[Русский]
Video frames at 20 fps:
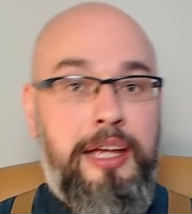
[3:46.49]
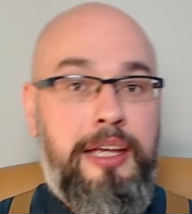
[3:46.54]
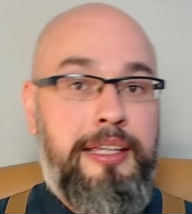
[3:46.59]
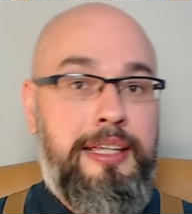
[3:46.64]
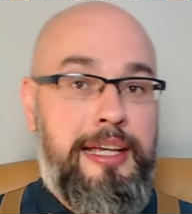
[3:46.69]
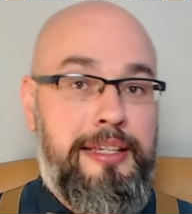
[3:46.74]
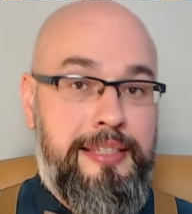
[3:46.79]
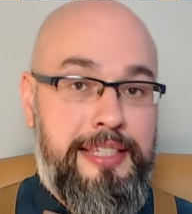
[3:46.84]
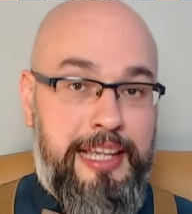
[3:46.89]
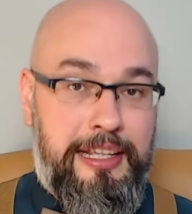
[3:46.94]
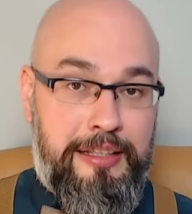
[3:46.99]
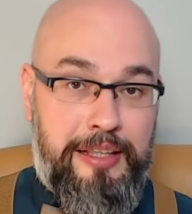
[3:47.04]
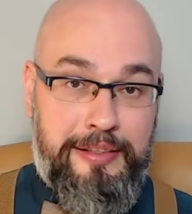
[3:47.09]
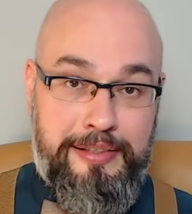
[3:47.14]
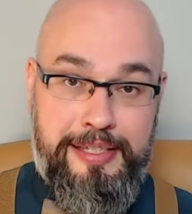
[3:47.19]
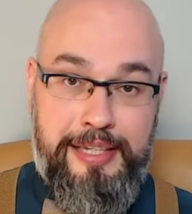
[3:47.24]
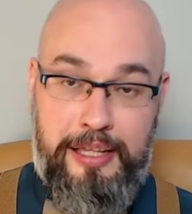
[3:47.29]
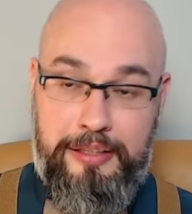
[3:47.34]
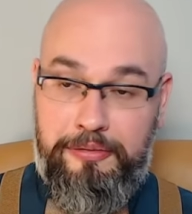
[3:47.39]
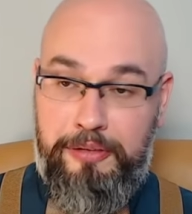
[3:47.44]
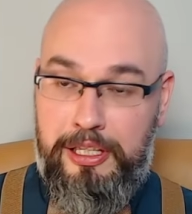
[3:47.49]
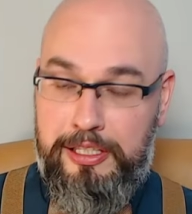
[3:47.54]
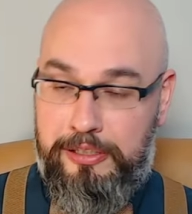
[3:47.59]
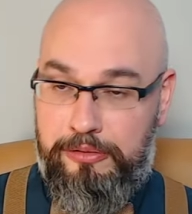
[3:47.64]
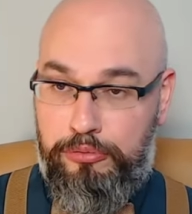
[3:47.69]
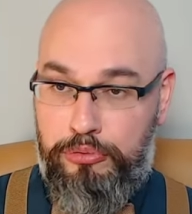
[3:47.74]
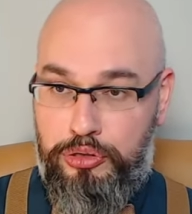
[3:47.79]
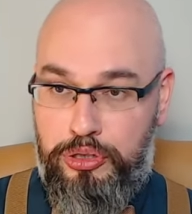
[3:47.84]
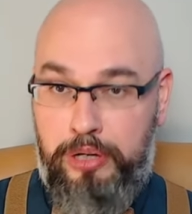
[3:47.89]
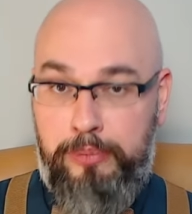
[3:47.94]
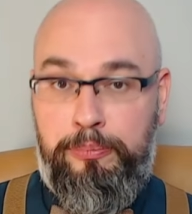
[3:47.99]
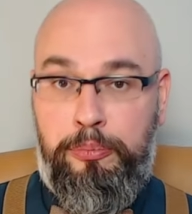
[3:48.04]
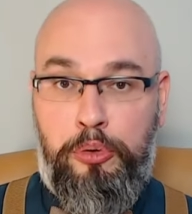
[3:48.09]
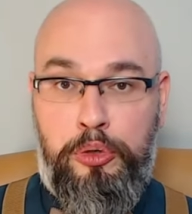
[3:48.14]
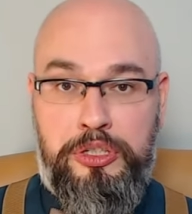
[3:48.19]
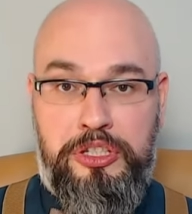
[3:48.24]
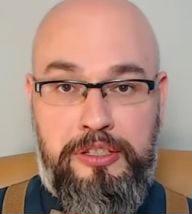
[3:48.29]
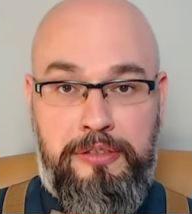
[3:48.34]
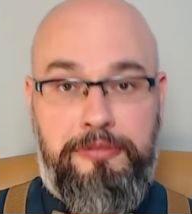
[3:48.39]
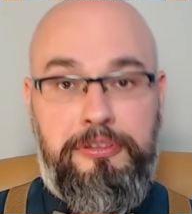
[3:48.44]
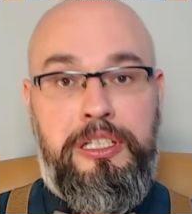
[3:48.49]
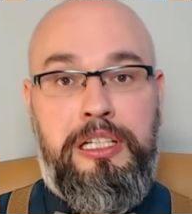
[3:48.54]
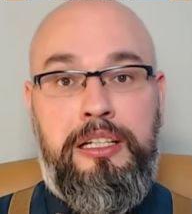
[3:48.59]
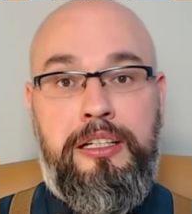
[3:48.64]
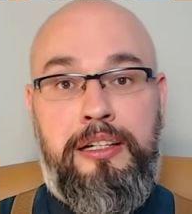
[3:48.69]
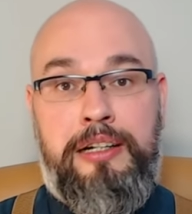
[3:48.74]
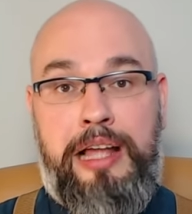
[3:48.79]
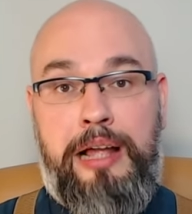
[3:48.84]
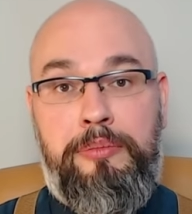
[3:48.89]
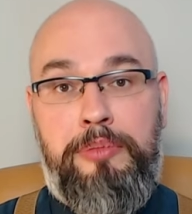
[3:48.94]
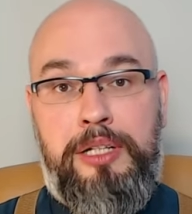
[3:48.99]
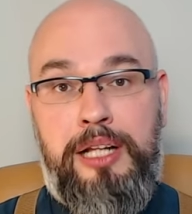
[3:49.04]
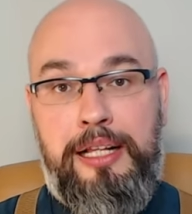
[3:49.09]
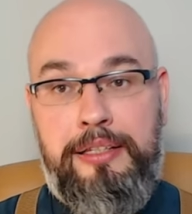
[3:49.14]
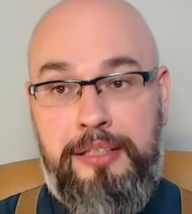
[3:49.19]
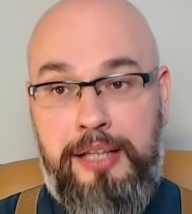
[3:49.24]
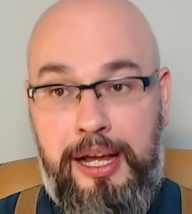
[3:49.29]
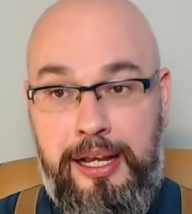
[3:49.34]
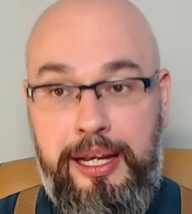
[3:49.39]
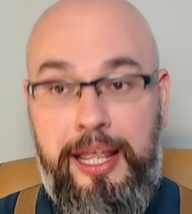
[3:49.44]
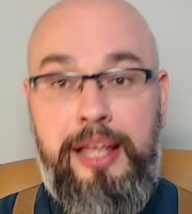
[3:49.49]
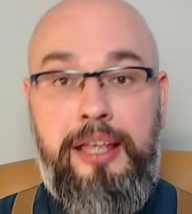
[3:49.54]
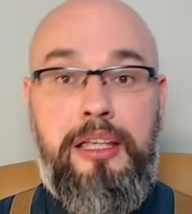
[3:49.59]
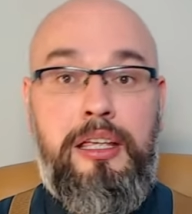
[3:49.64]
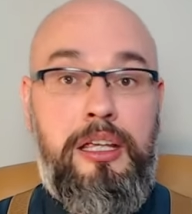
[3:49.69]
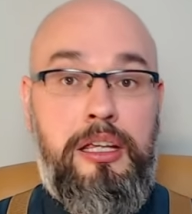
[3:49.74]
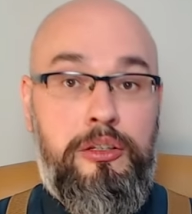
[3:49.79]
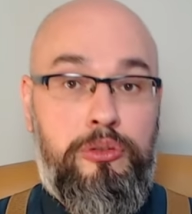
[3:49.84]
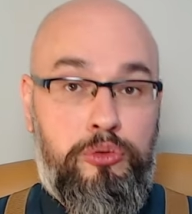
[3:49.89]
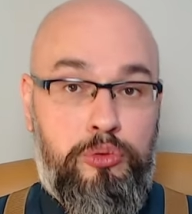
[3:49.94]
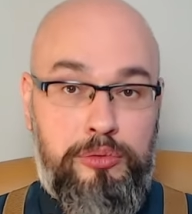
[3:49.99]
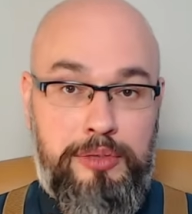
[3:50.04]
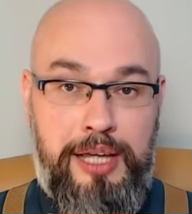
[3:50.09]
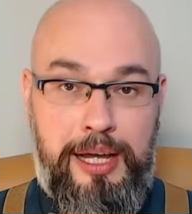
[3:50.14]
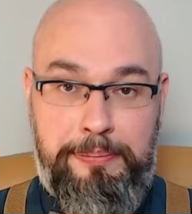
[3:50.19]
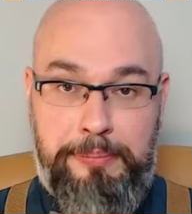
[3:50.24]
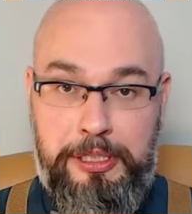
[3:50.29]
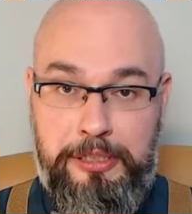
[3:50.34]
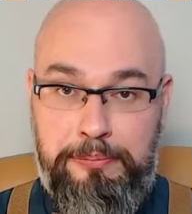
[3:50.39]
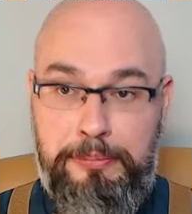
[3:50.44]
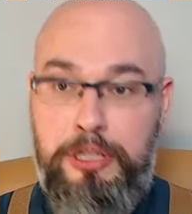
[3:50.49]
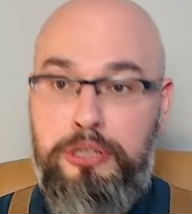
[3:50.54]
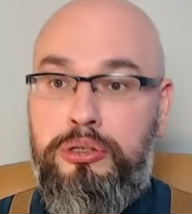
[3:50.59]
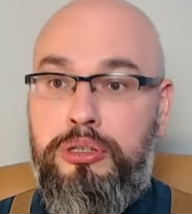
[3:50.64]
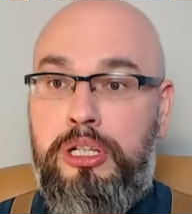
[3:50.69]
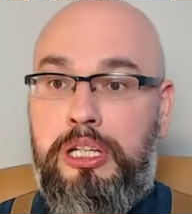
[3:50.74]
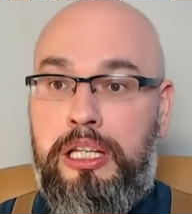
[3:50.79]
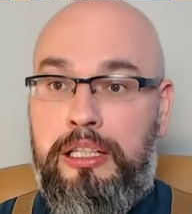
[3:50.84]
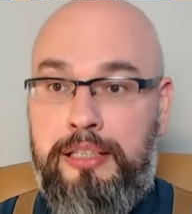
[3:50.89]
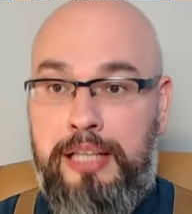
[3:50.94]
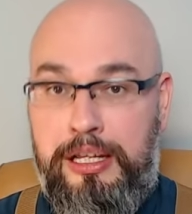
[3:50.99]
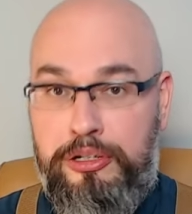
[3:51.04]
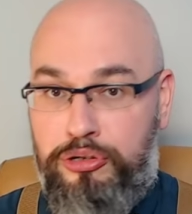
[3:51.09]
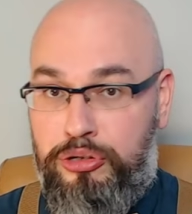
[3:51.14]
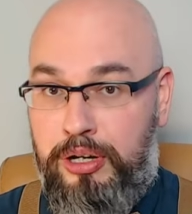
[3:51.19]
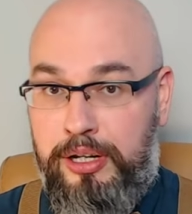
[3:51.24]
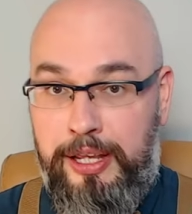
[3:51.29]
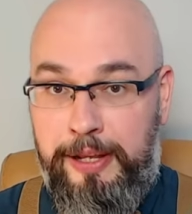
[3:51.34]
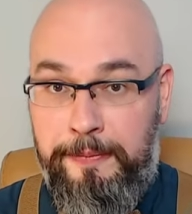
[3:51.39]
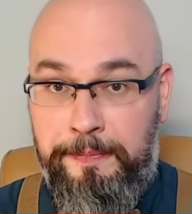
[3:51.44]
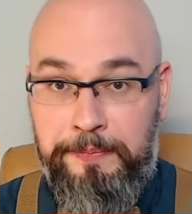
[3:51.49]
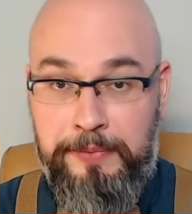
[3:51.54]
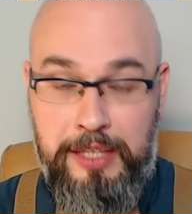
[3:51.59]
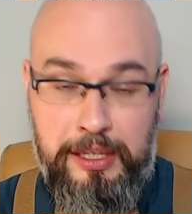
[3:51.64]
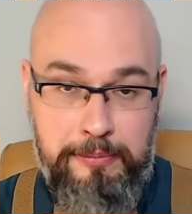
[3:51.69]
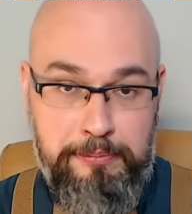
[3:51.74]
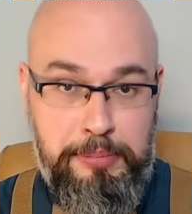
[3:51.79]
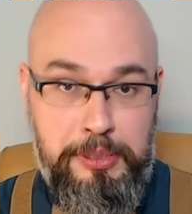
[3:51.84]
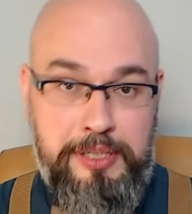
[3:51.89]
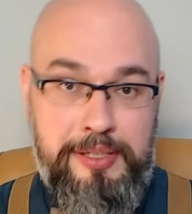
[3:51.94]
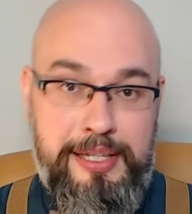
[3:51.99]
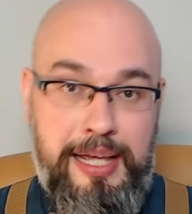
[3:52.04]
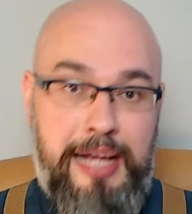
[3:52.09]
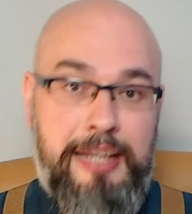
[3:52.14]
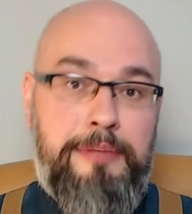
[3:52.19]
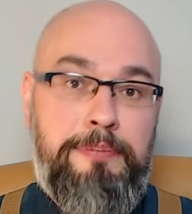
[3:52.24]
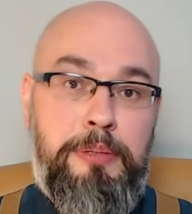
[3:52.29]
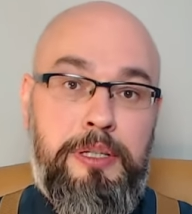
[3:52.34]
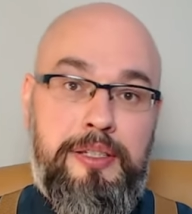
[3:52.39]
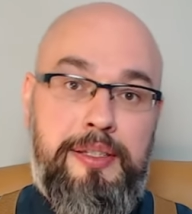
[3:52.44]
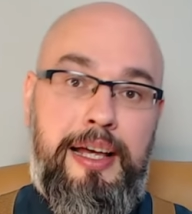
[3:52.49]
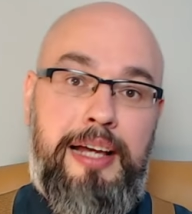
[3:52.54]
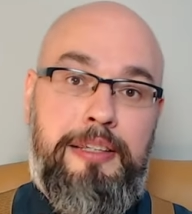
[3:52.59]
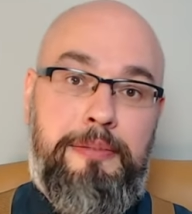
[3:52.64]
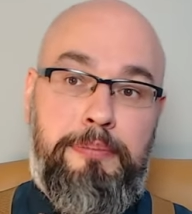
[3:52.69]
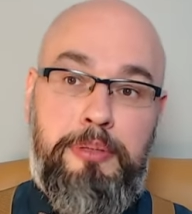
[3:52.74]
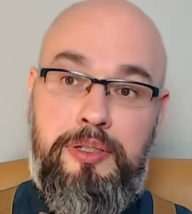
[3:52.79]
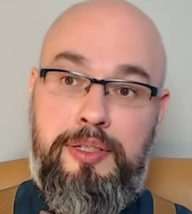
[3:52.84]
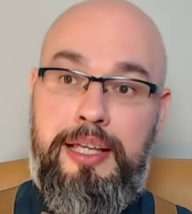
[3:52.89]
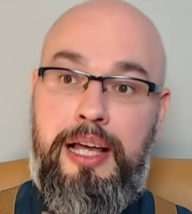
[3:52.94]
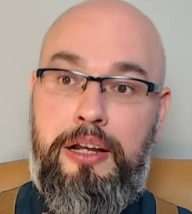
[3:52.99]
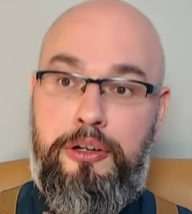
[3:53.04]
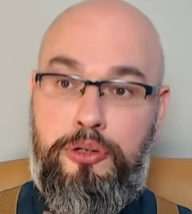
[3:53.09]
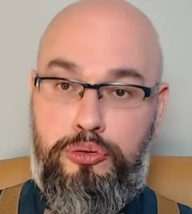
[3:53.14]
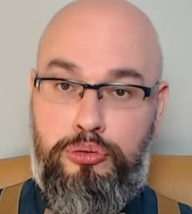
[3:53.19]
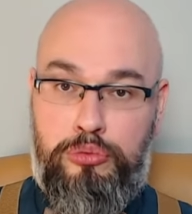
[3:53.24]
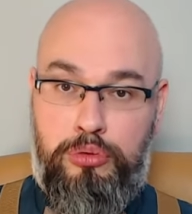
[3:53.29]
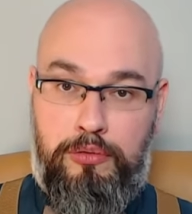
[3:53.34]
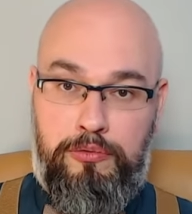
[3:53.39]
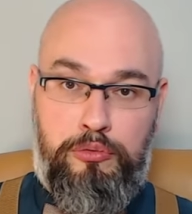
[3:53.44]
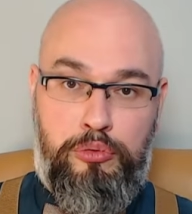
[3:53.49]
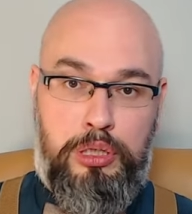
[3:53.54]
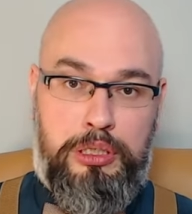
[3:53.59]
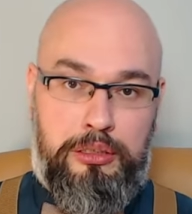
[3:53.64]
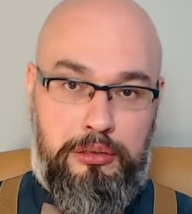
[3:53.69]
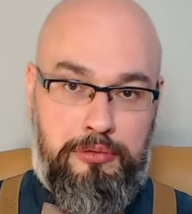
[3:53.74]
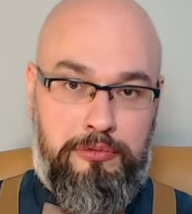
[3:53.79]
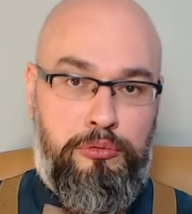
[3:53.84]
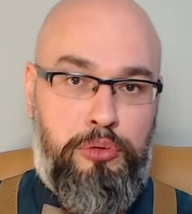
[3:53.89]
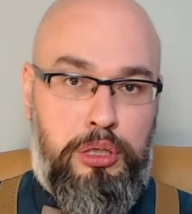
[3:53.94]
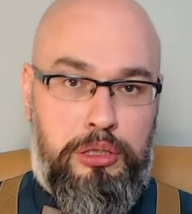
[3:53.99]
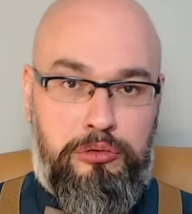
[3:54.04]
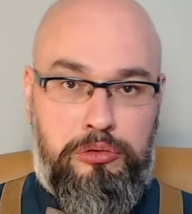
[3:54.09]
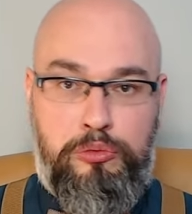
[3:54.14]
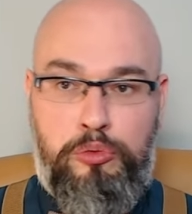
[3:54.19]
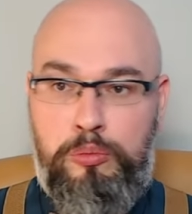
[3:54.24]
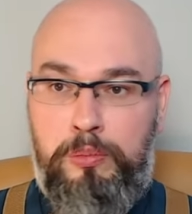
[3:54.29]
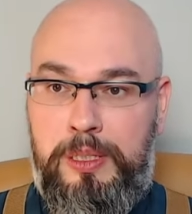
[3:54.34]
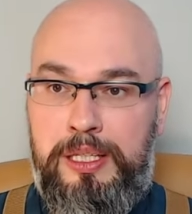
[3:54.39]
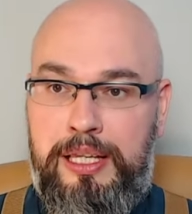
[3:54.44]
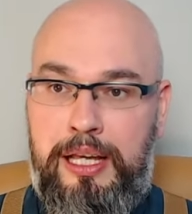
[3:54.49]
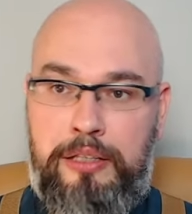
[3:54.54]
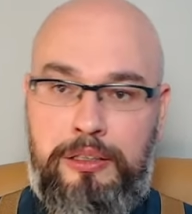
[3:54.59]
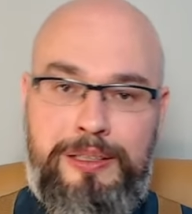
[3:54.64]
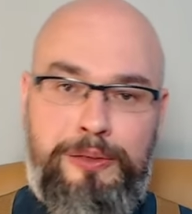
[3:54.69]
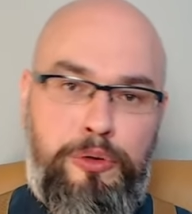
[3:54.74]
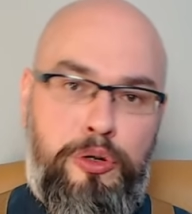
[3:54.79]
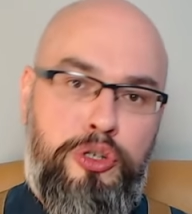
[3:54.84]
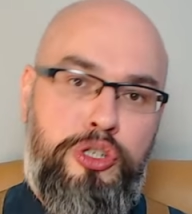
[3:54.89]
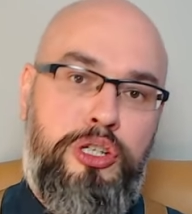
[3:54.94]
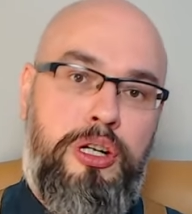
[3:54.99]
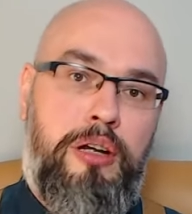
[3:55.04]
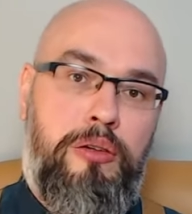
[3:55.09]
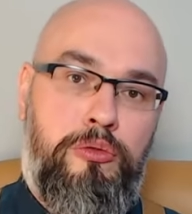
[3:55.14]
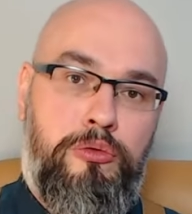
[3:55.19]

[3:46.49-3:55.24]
Я сделал соответствующий пост в телеграм-канале, и туда подписчики начали писать, писать, писать, что вот, вот, у меня тоже,